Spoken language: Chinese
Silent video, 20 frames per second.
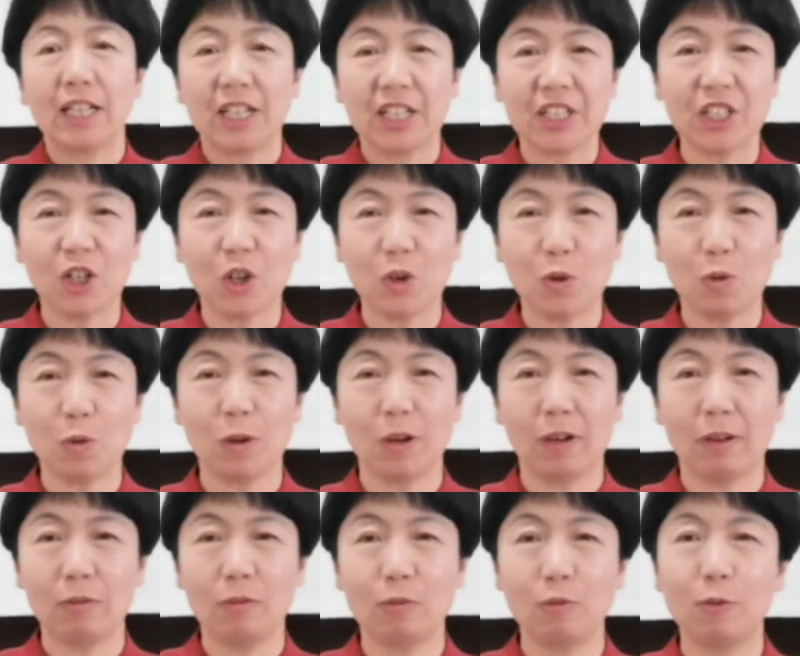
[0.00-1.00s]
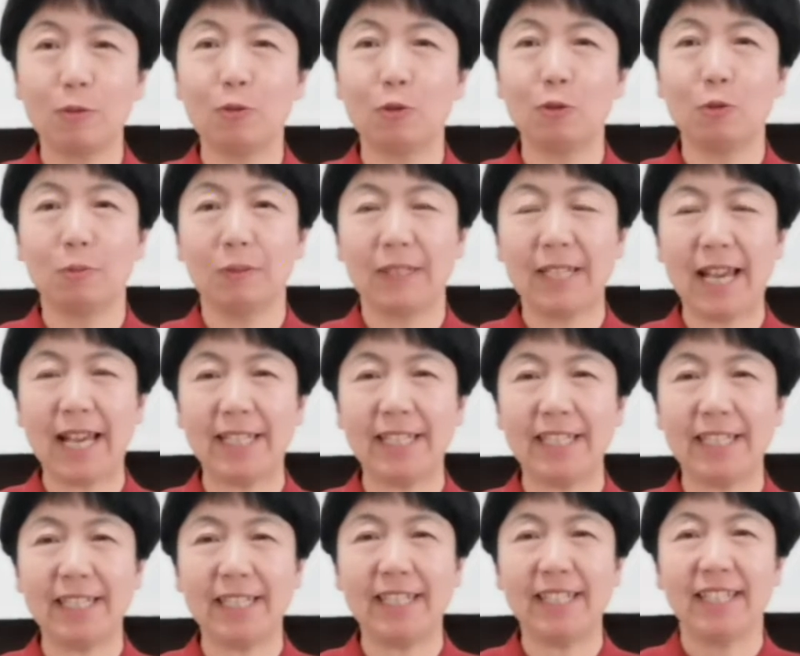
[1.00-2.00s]
生活无处不太
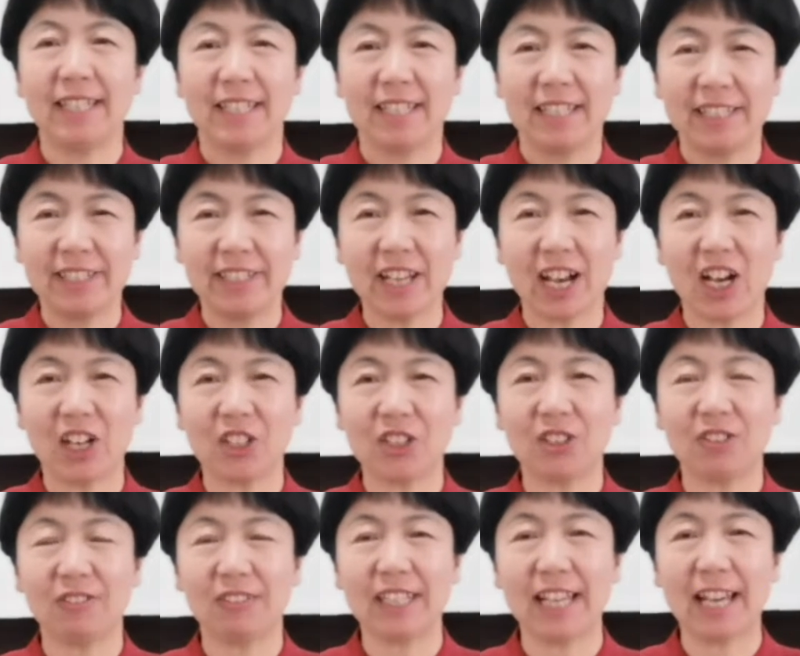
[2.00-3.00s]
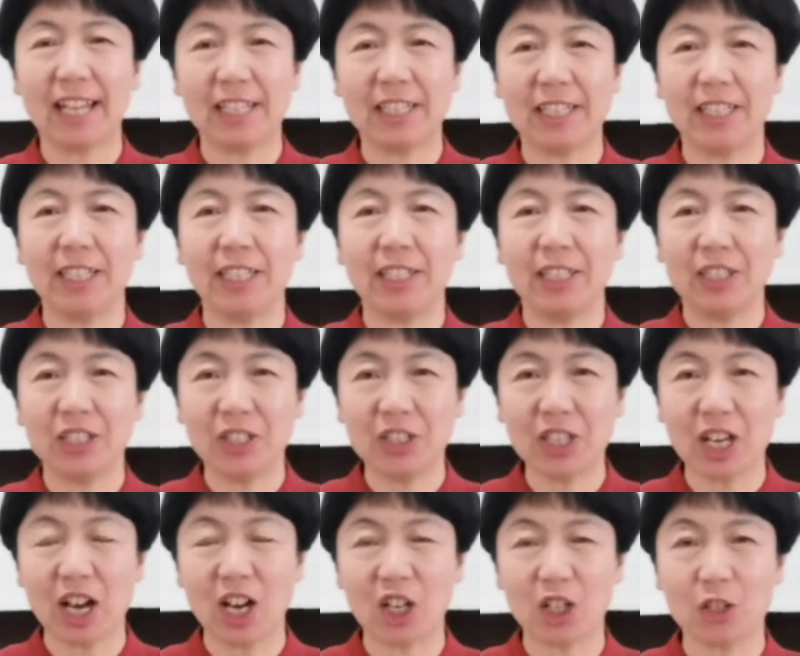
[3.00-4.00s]
极，享受太极，
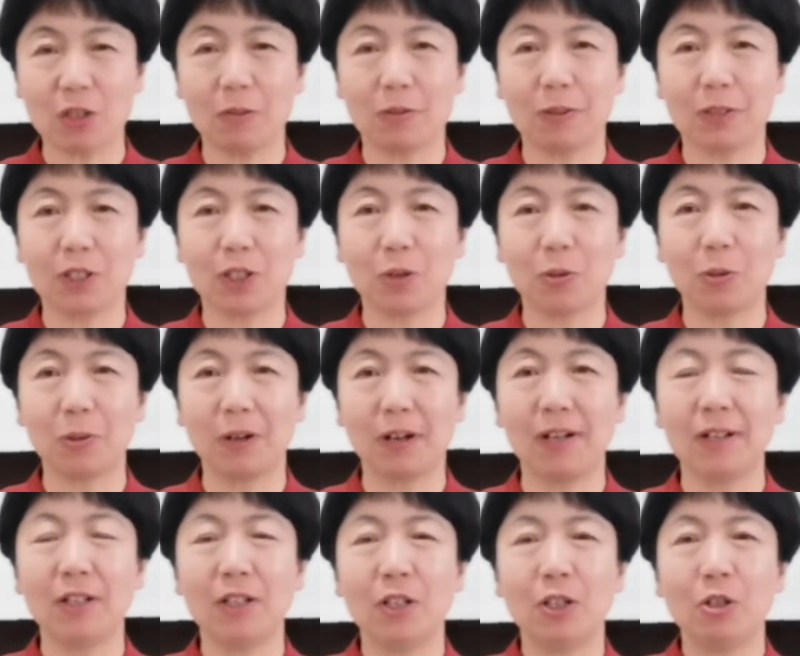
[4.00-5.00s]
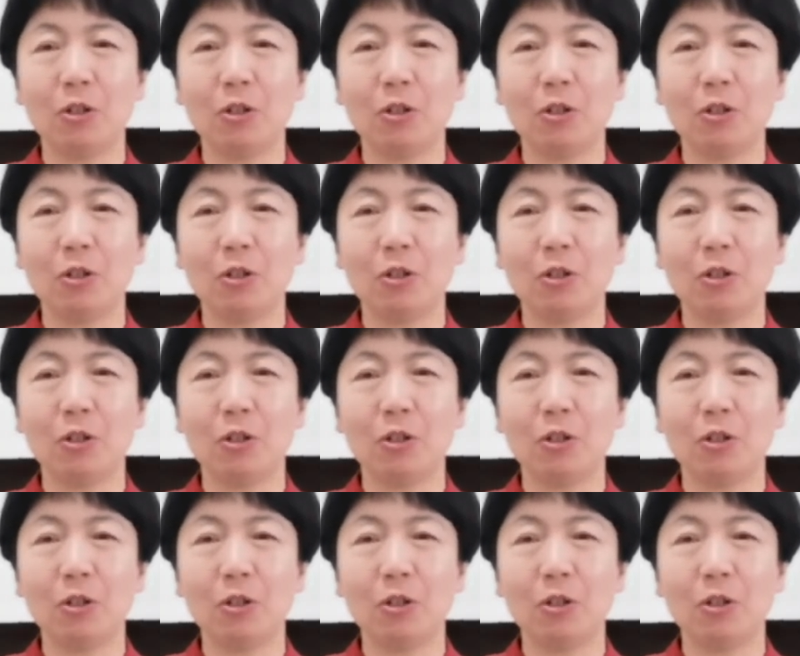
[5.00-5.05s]
享受生活。